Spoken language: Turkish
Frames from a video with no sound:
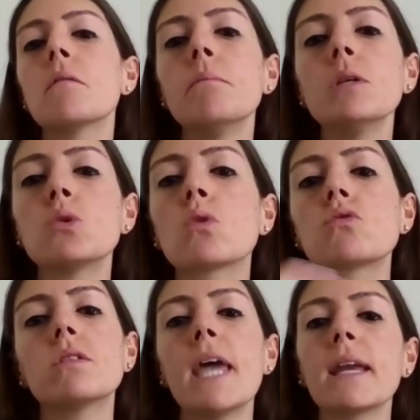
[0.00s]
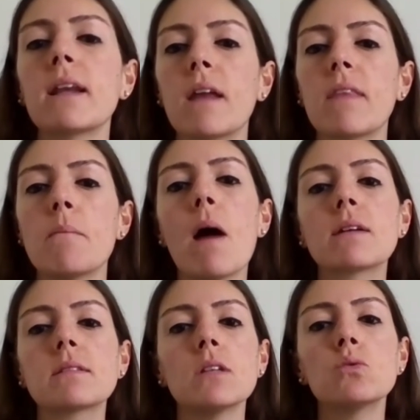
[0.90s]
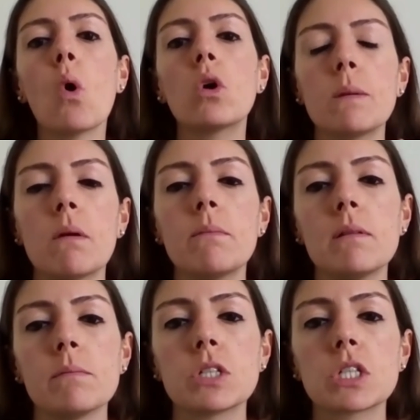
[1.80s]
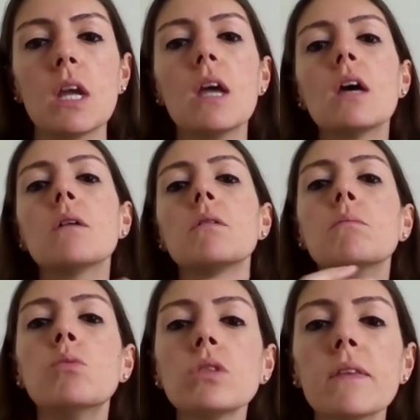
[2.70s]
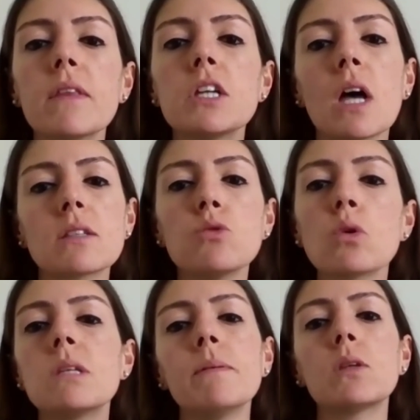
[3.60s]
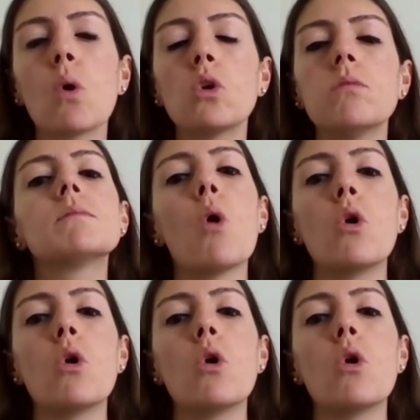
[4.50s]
birçok soruyu tekrardan baktığında doğru yapabilmiş. Burada da işte az çok tipik gördüğümüz bir